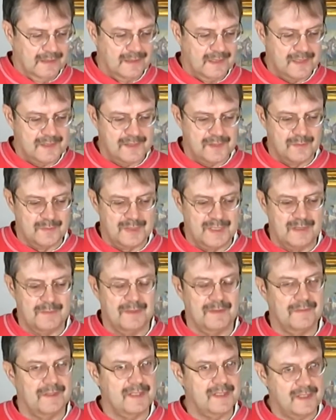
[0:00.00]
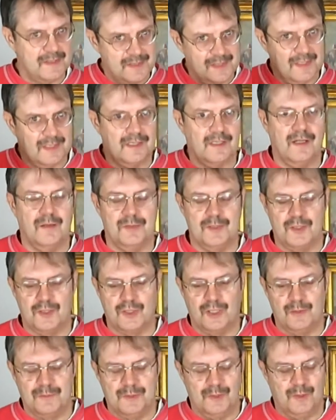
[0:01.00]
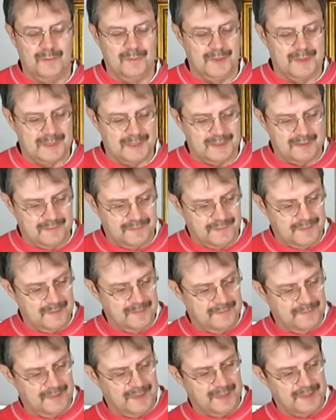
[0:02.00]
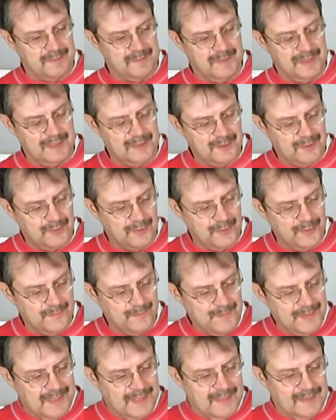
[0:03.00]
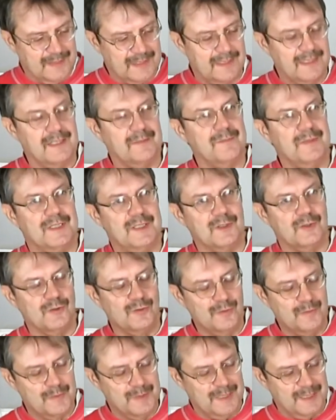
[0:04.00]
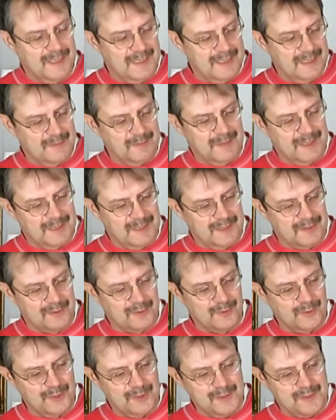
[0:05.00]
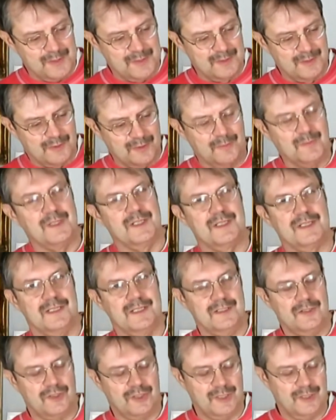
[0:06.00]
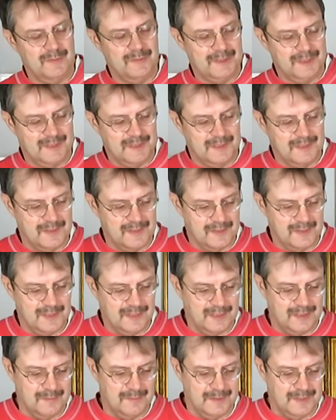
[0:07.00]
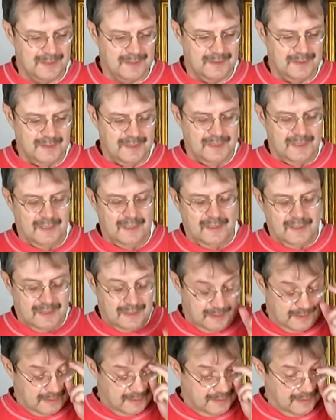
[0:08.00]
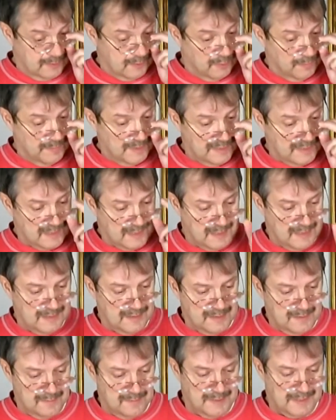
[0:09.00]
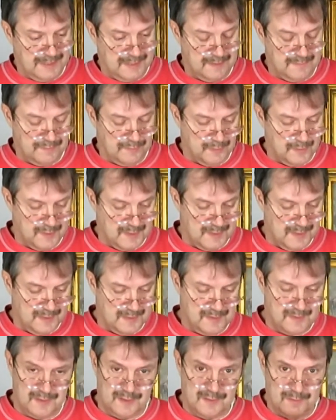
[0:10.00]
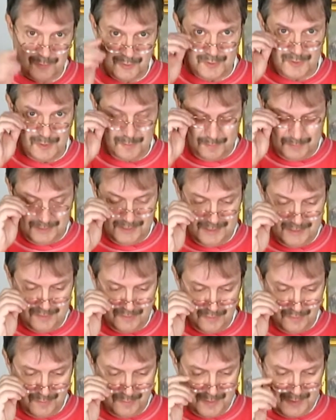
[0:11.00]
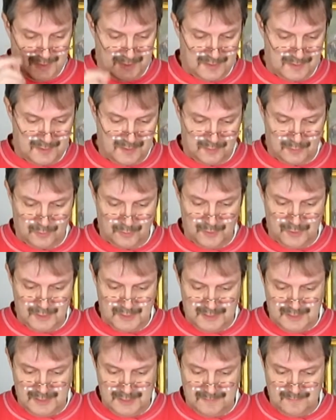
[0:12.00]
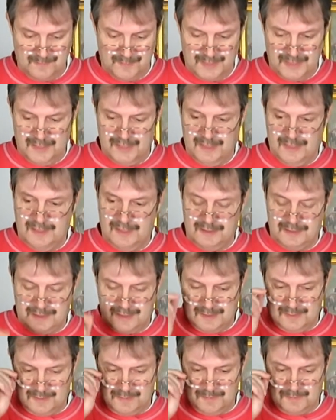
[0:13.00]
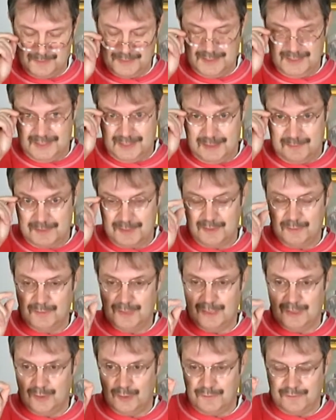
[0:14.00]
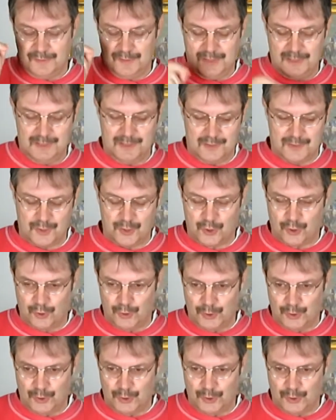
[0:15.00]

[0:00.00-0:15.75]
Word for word: das zum Thema Wasser zeigen, aber ich schaue mal, ob wir da einen Film vielleicht machen können. Dann hat mir der Uwe, einer meiner treuesten Kommentarschreiber, die ist ja immer die Kommentare immer recht frontiert sind. Ich muss die Brille ja so ein bisschen jetzt nach unten nehmen. Die Brille habe ich mal auf, weil ich